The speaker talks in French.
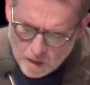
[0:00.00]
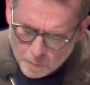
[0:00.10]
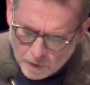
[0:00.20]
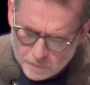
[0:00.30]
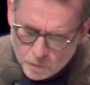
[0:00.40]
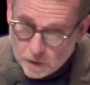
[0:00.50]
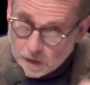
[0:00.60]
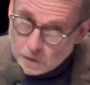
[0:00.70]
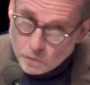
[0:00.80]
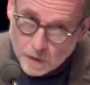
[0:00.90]
prévue aux
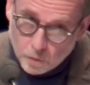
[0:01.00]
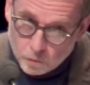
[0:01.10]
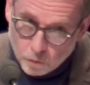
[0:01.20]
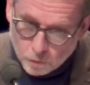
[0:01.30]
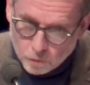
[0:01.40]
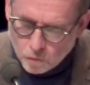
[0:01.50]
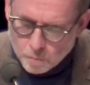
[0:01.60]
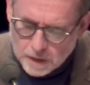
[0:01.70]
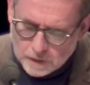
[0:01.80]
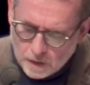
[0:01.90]
dernières nouvelles autour de
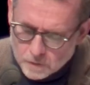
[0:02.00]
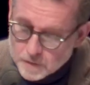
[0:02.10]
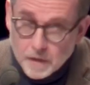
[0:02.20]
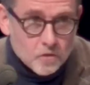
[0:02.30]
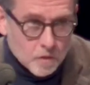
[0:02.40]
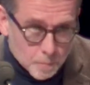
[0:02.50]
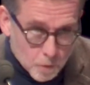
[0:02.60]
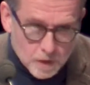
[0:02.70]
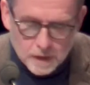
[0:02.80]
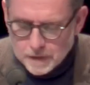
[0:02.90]
2045, j'ai
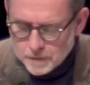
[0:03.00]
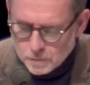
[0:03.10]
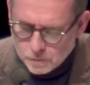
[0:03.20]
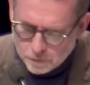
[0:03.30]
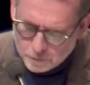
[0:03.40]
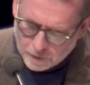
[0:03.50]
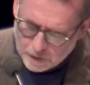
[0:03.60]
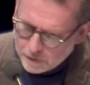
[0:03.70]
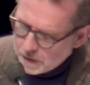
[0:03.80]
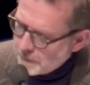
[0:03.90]
posé la question tout à
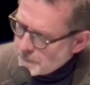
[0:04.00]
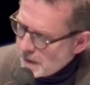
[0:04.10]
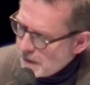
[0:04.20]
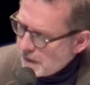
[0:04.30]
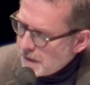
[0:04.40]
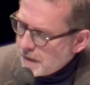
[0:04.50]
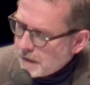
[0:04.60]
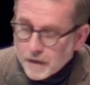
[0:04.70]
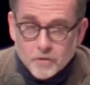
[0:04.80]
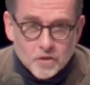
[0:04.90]
l'heure à
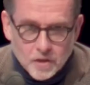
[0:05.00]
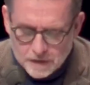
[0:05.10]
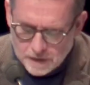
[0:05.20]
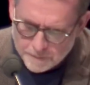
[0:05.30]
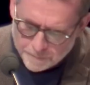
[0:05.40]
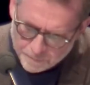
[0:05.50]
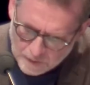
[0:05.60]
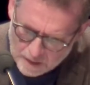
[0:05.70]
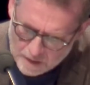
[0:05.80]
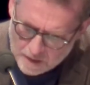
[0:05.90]
Raja Chatila,
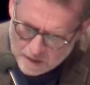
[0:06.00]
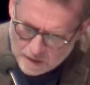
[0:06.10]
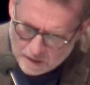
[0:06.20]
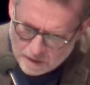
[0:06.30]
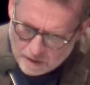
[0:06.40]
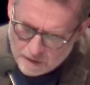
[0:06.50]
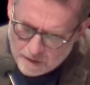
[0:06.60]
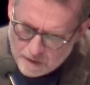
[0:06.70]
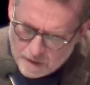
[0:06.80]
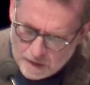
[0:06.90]

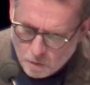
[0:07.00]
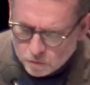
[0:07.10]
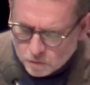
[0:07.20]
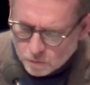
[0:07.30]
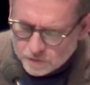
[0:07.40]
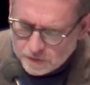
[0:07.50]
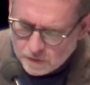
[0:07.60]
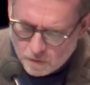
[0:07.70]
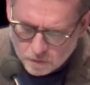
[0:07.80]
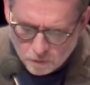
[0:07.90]
euh, et l'autre
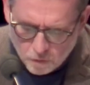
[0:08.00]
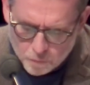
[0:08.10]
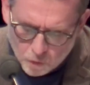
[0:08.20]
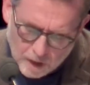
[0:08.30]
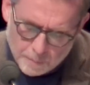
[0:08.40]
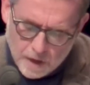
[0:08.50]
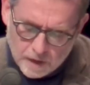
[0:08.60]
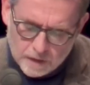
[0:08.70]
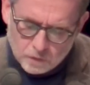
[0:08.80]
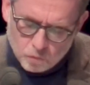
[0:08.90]
considérant que pour
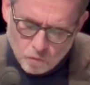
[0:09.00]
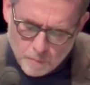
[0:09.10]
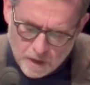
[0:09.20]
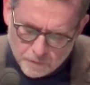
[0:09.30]
réparer tout le mal